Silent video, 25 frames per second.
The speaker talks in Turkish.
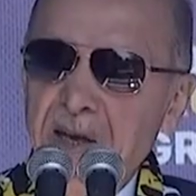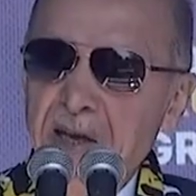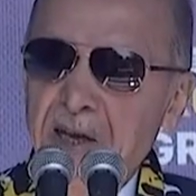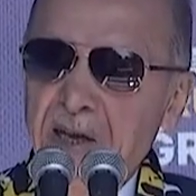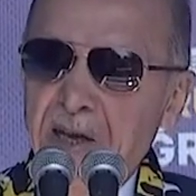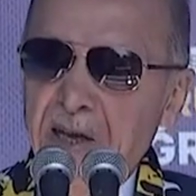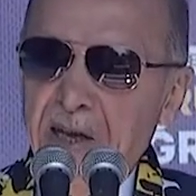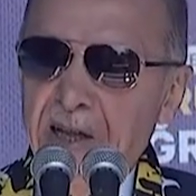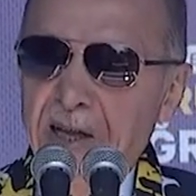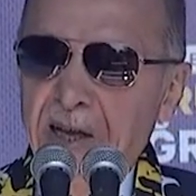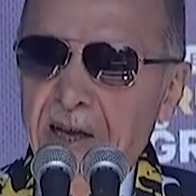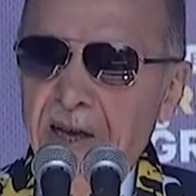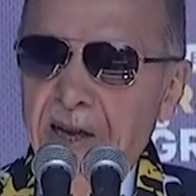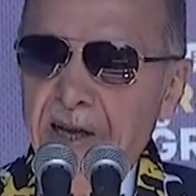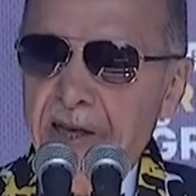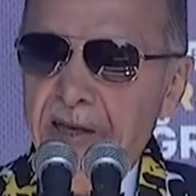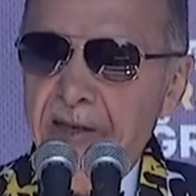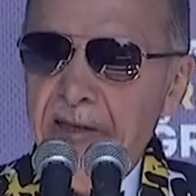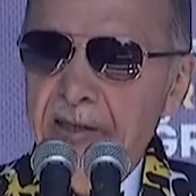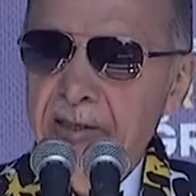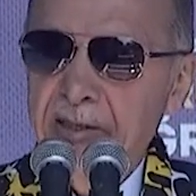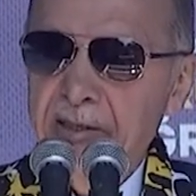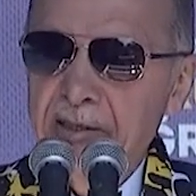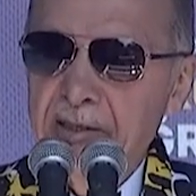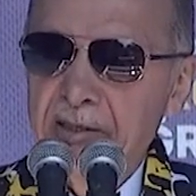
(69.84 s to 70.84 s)
tahrik
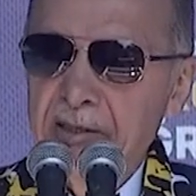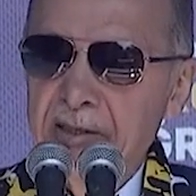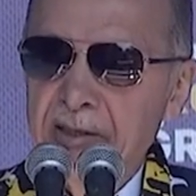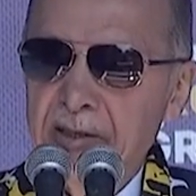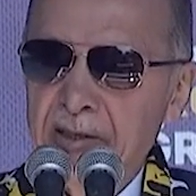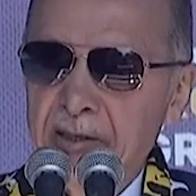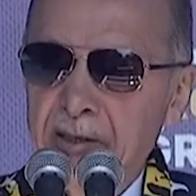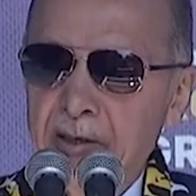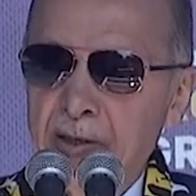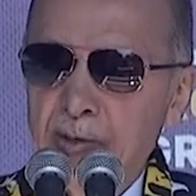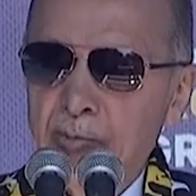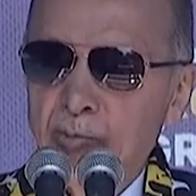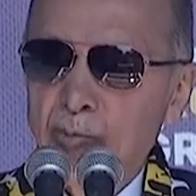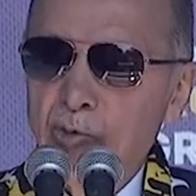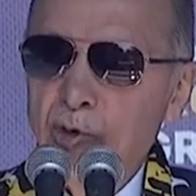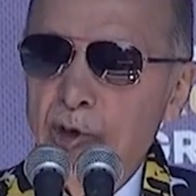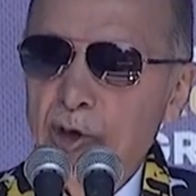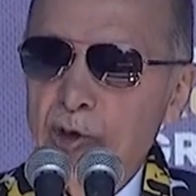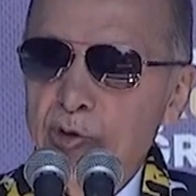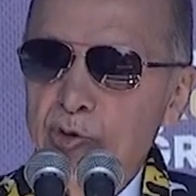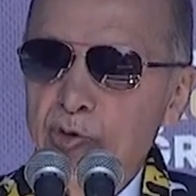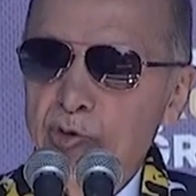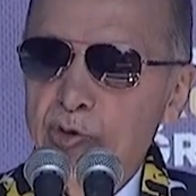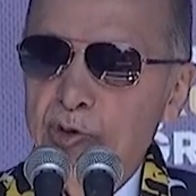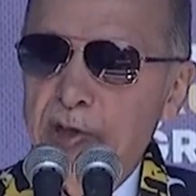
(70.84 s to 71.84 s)
ederek,
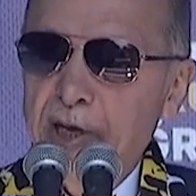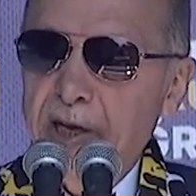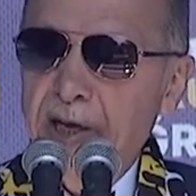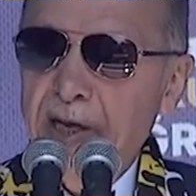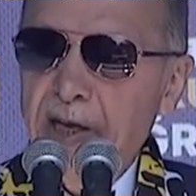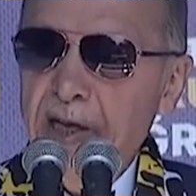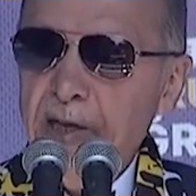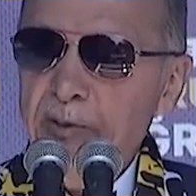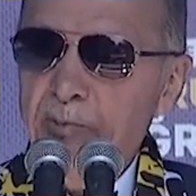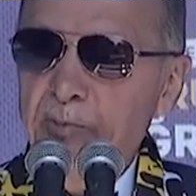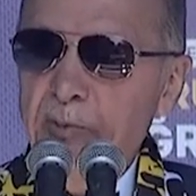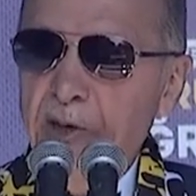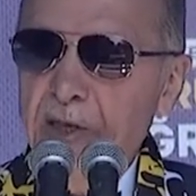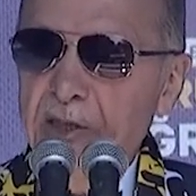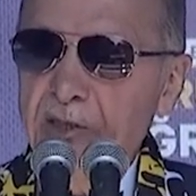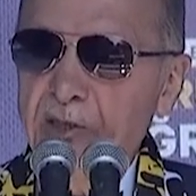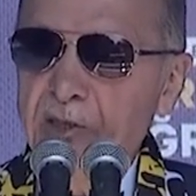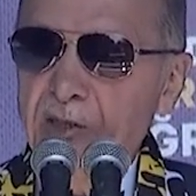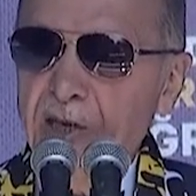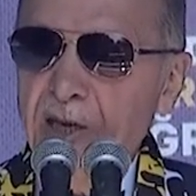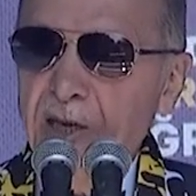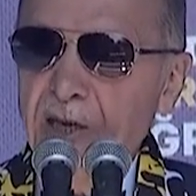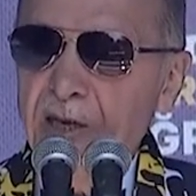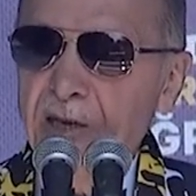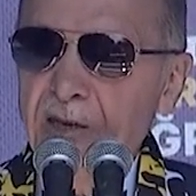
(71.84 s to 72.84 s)
buna güçleri
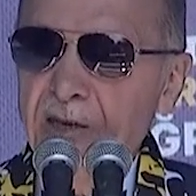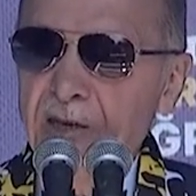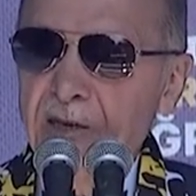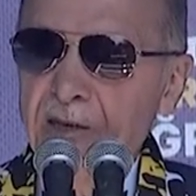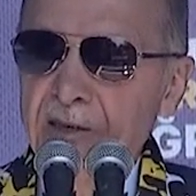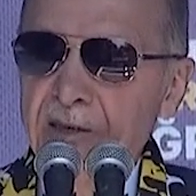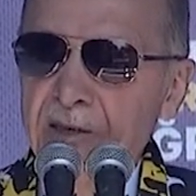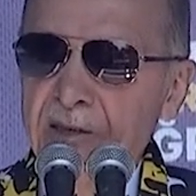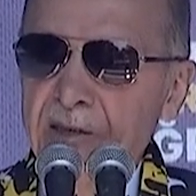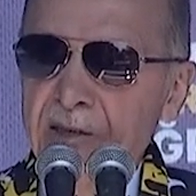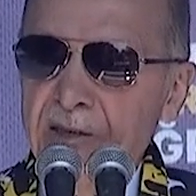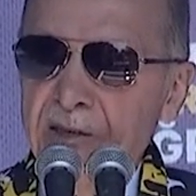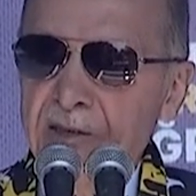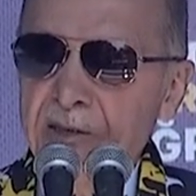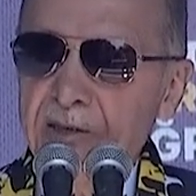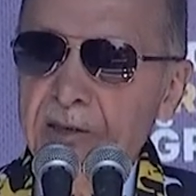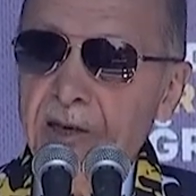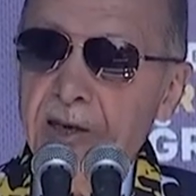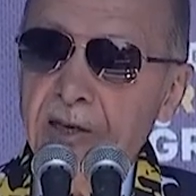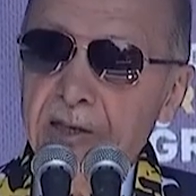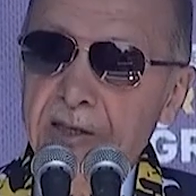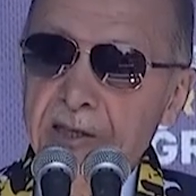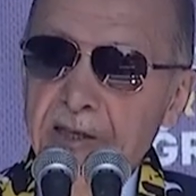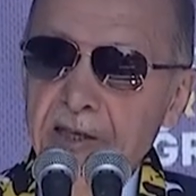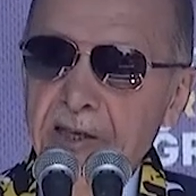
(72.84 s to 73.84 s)
yetmeyince
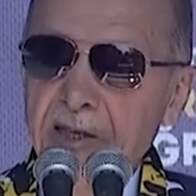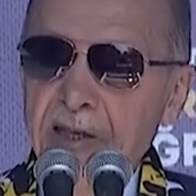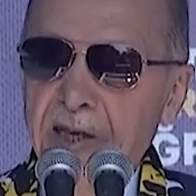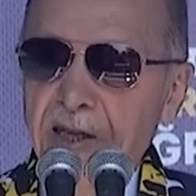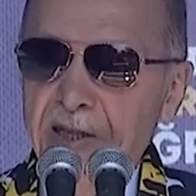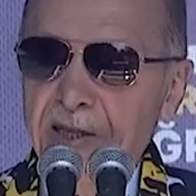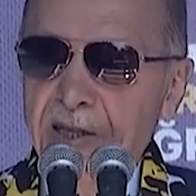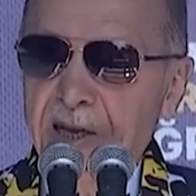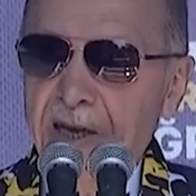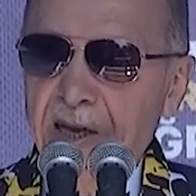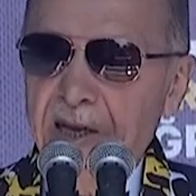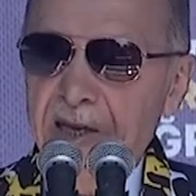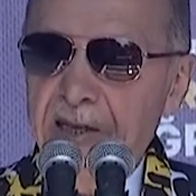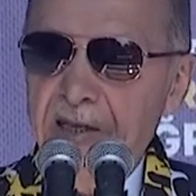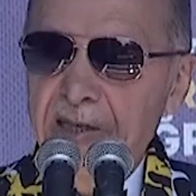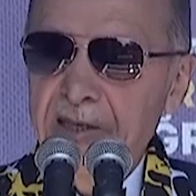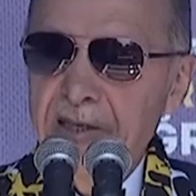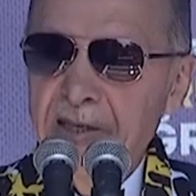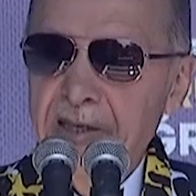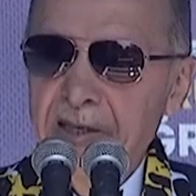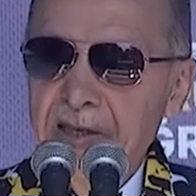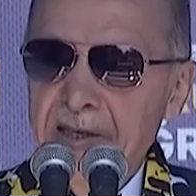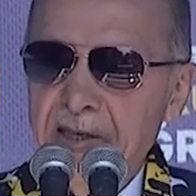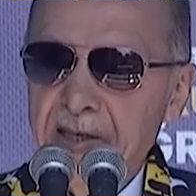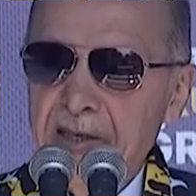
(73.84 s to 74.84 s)
tahkir ederek
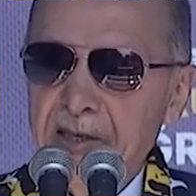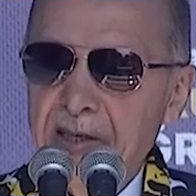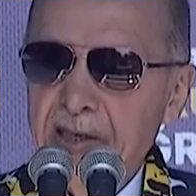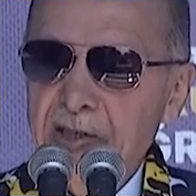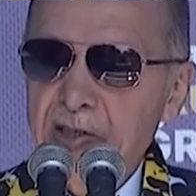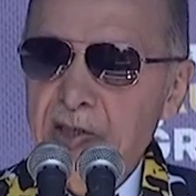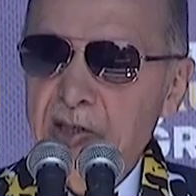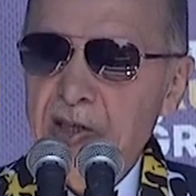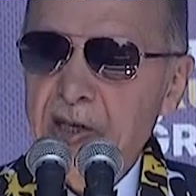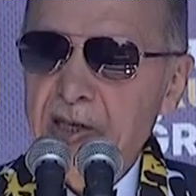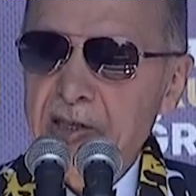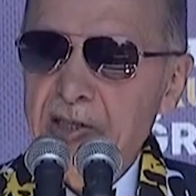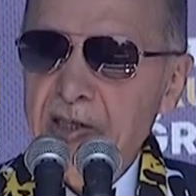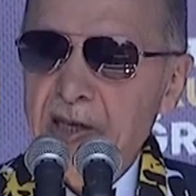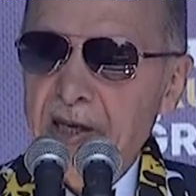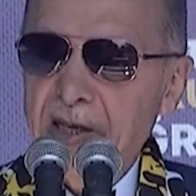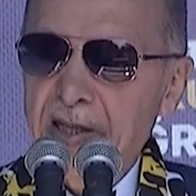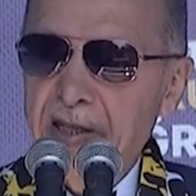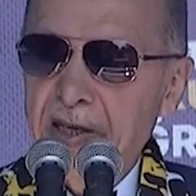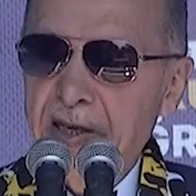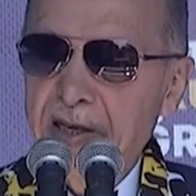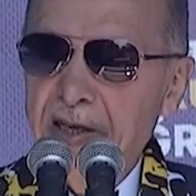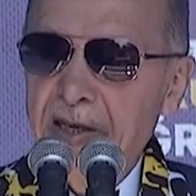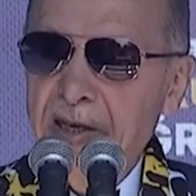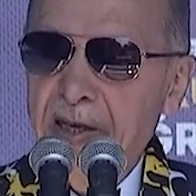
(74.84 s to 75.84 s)

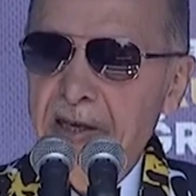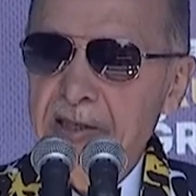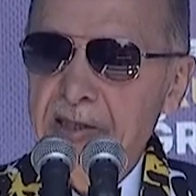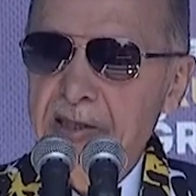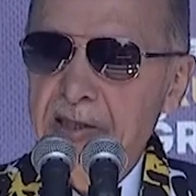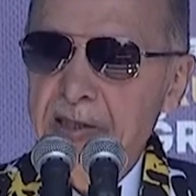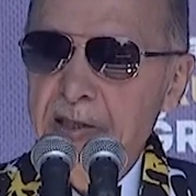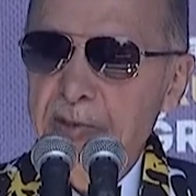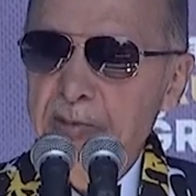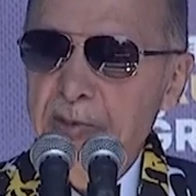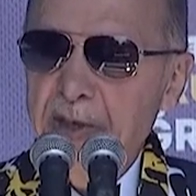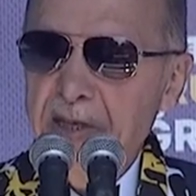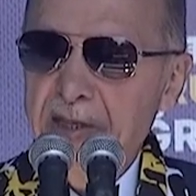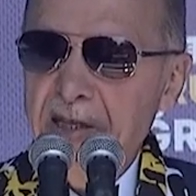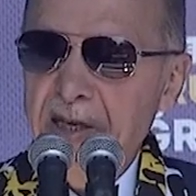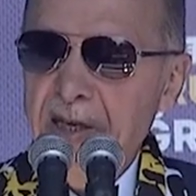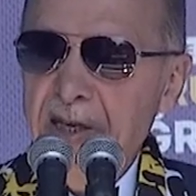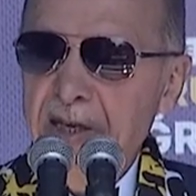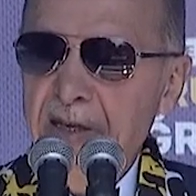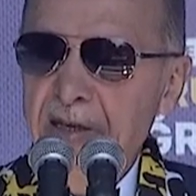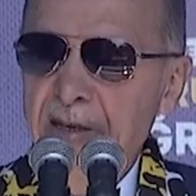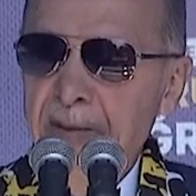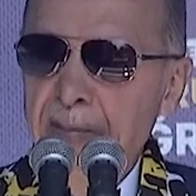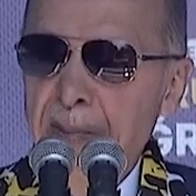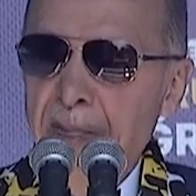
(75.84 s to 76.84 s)
yaşayacakları
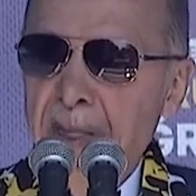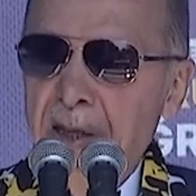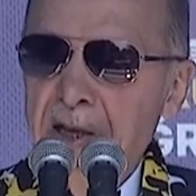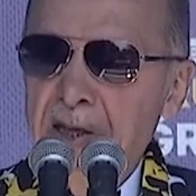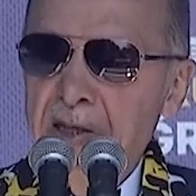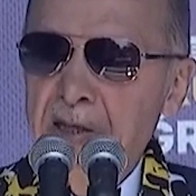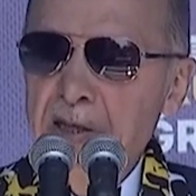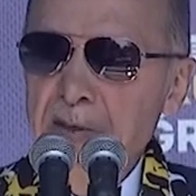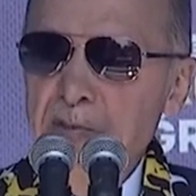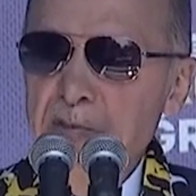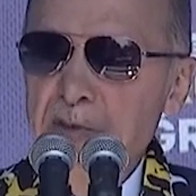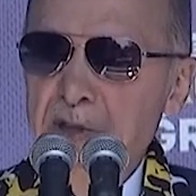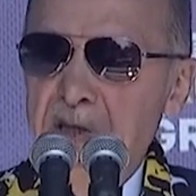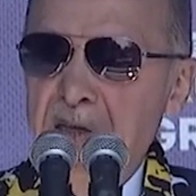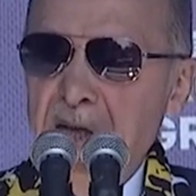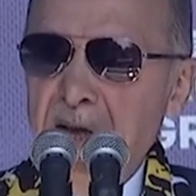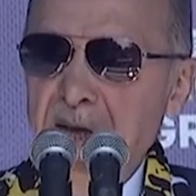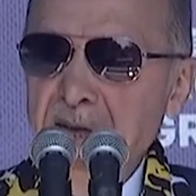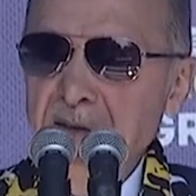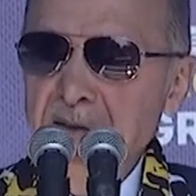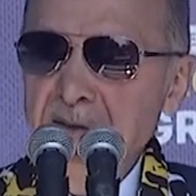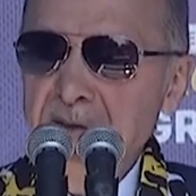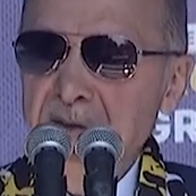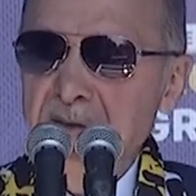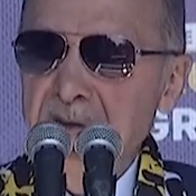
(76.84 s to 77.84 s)
hezimete
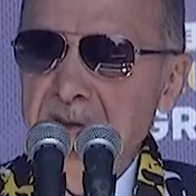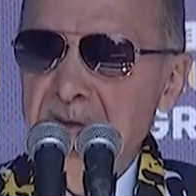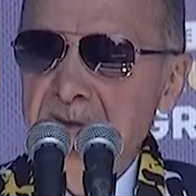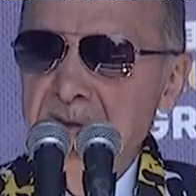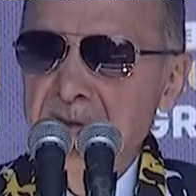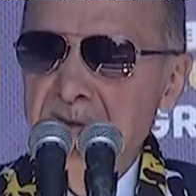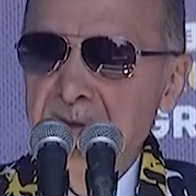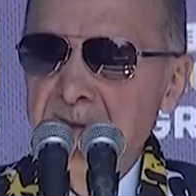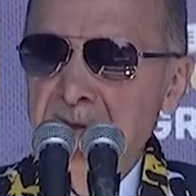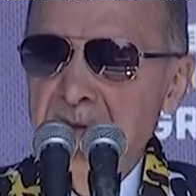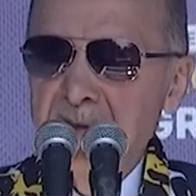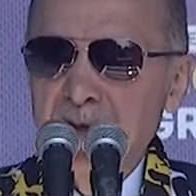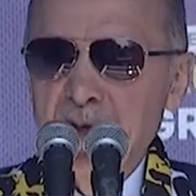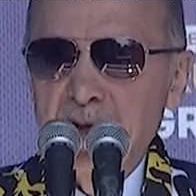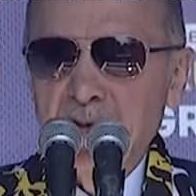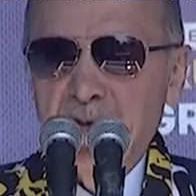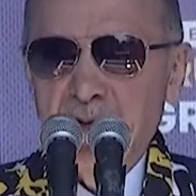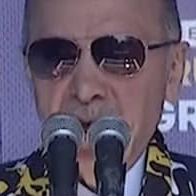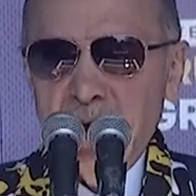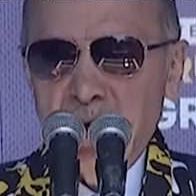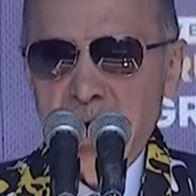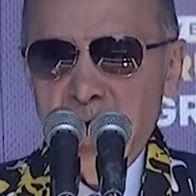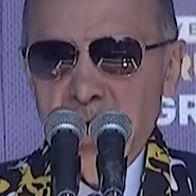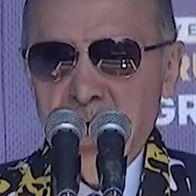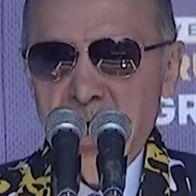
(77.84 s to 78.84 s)
şimdiden
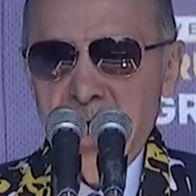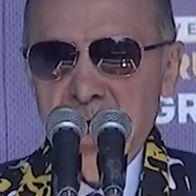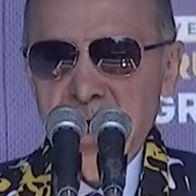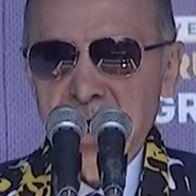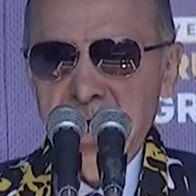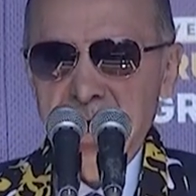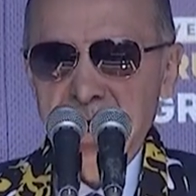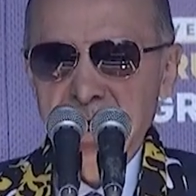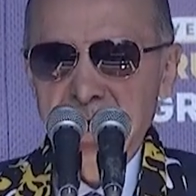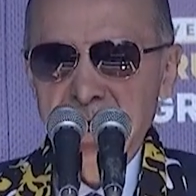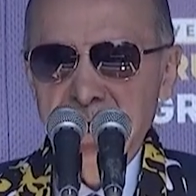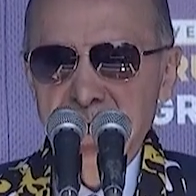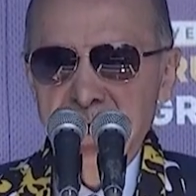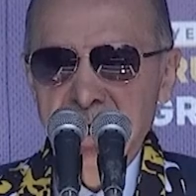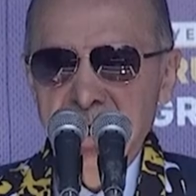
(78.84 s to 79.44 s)
kılıf arıyorlar.